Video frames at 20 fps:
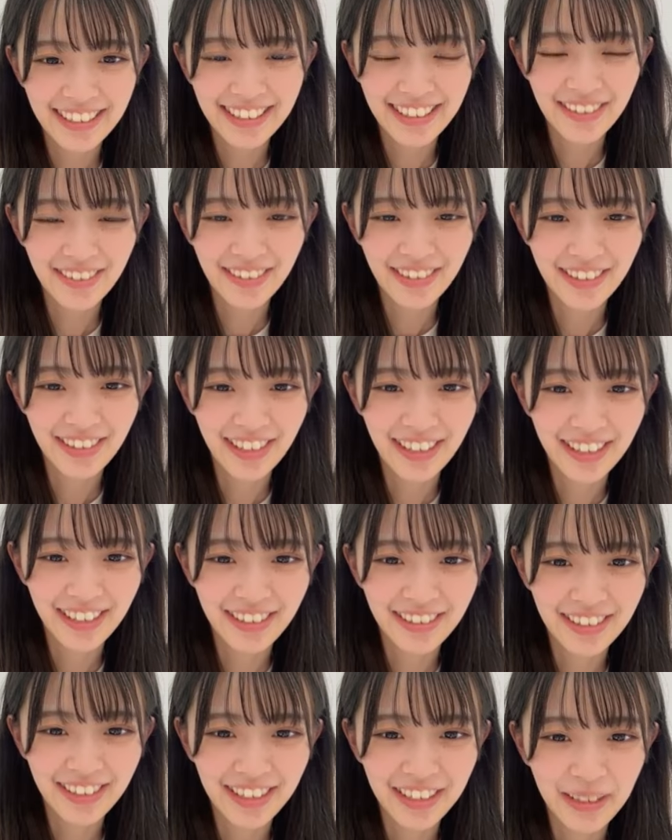リサが喋っ
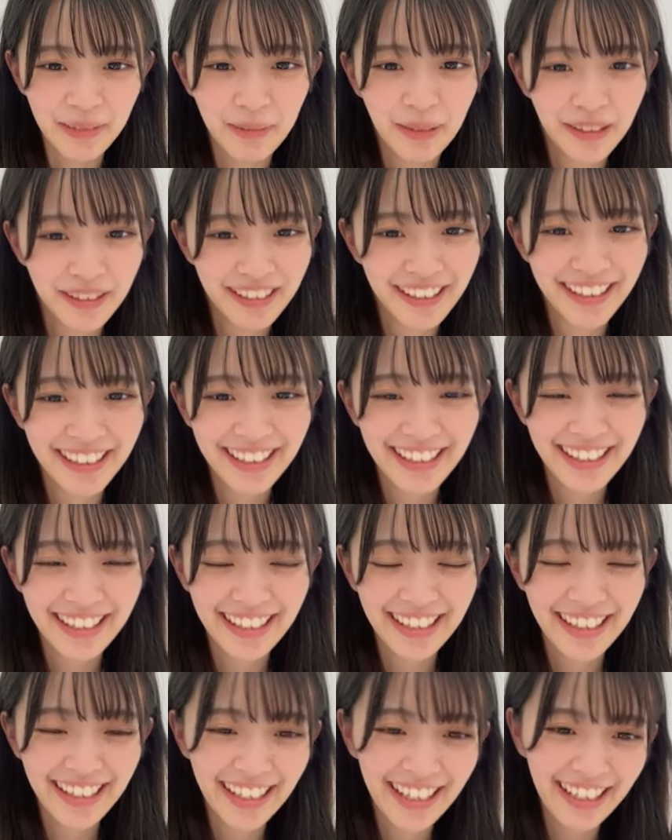た映画の7秒か
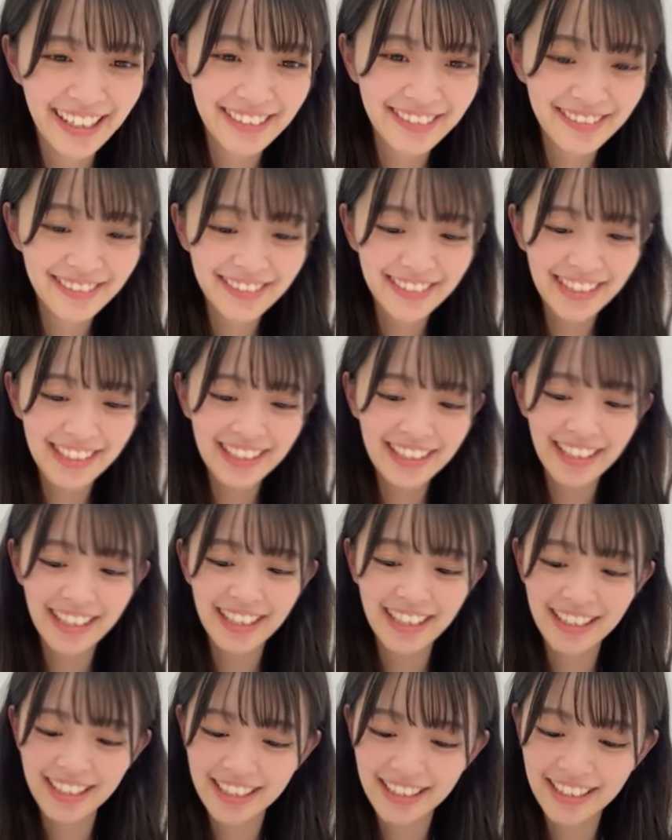あの
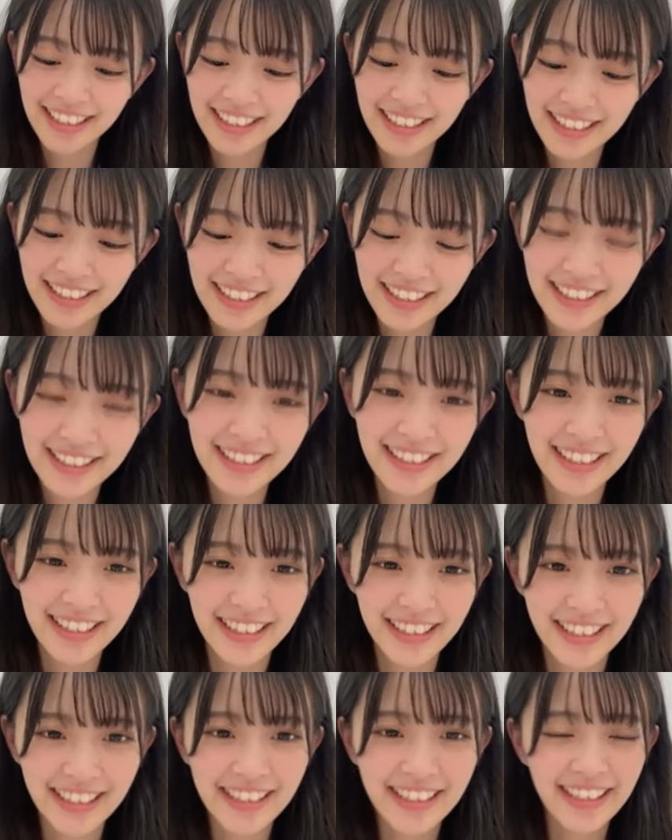リサ
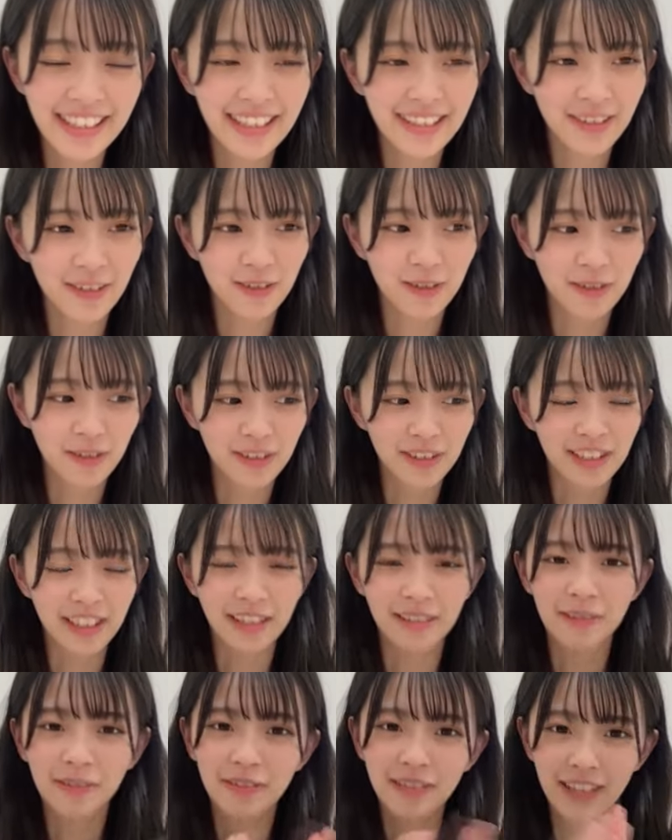さっきリサと撮っ
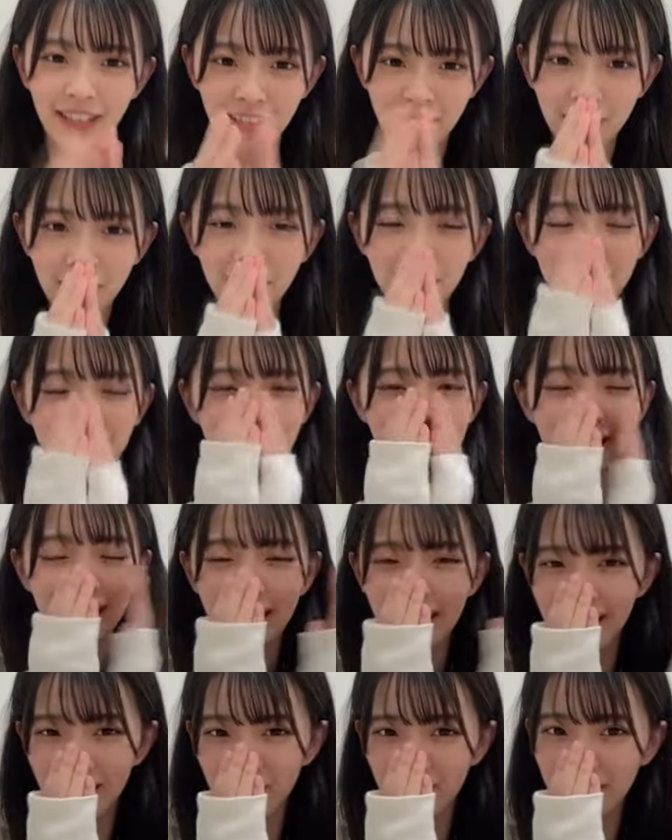た動画を
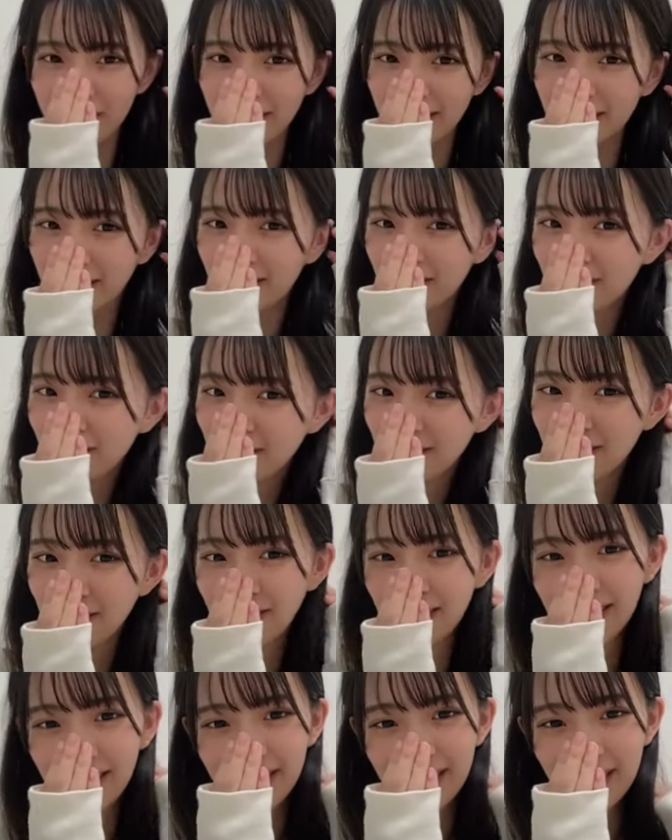眺めて一
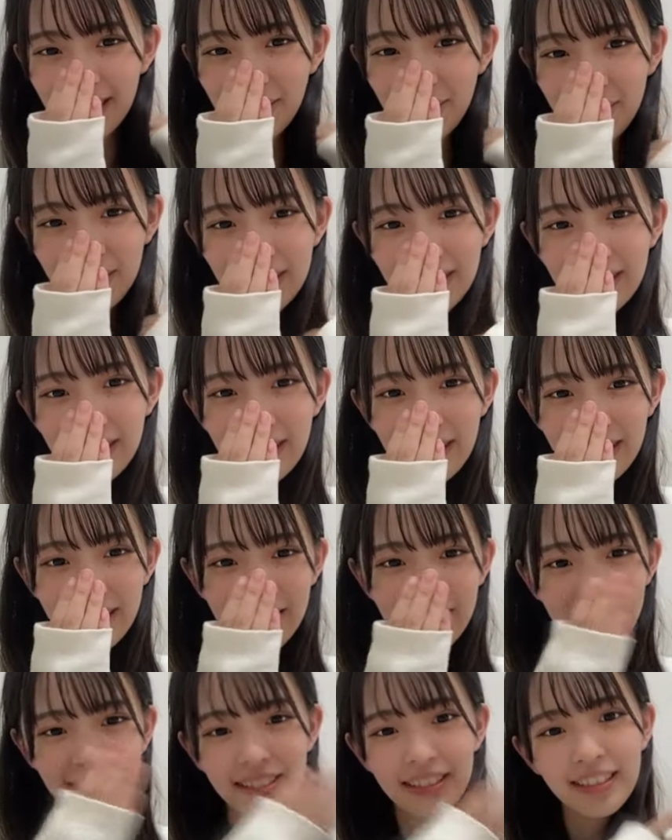人で笑ってまし
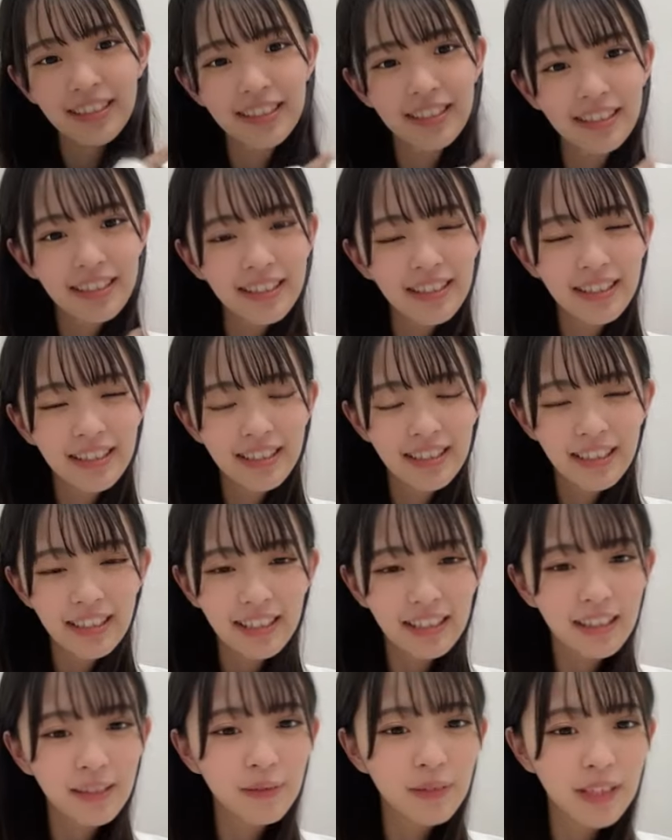た
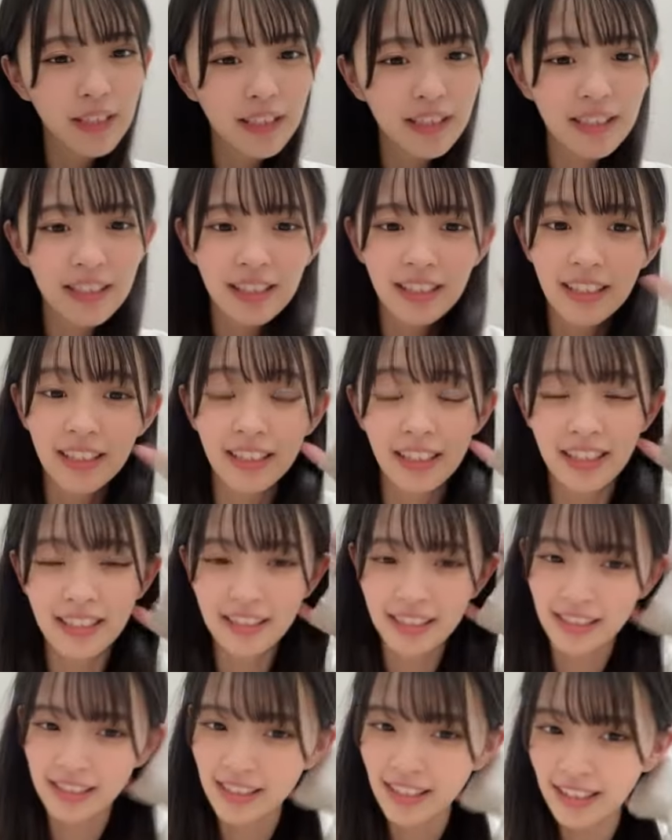坂田美咲ちゃんあ
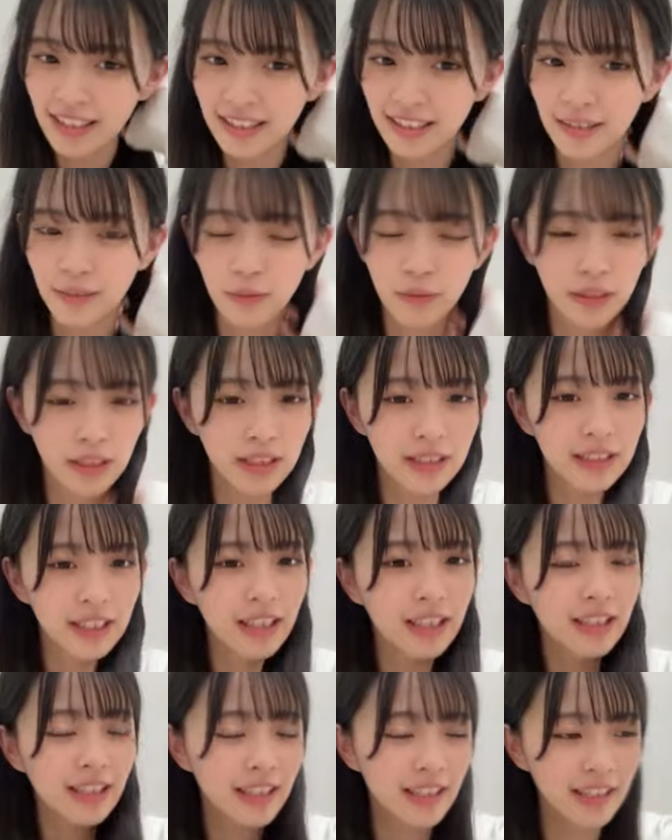確かに坂田もな
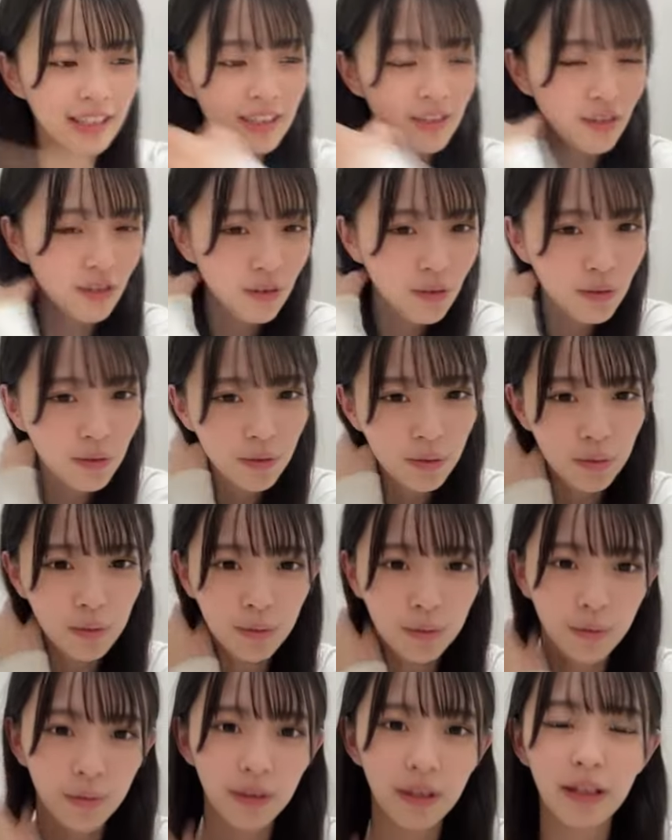最近一緒にお
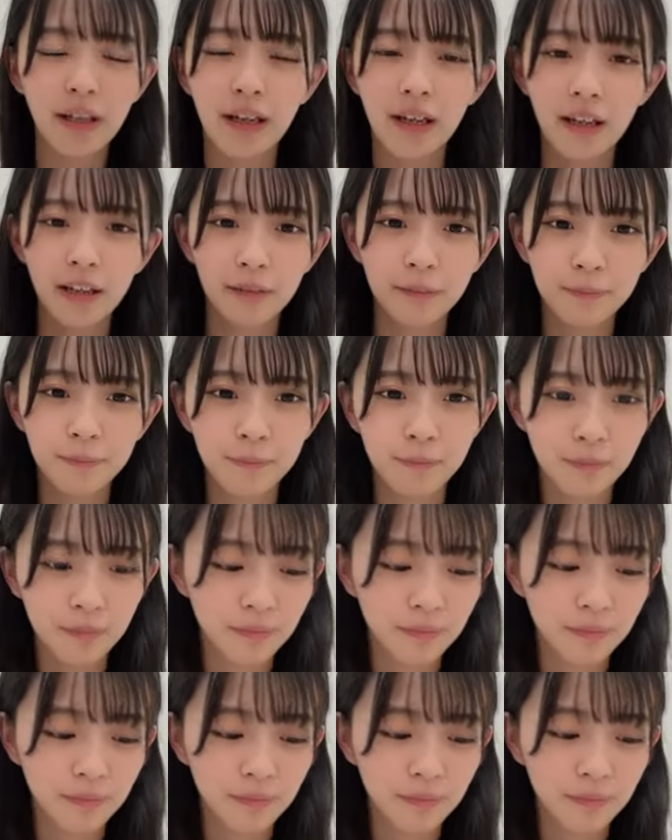ること多いから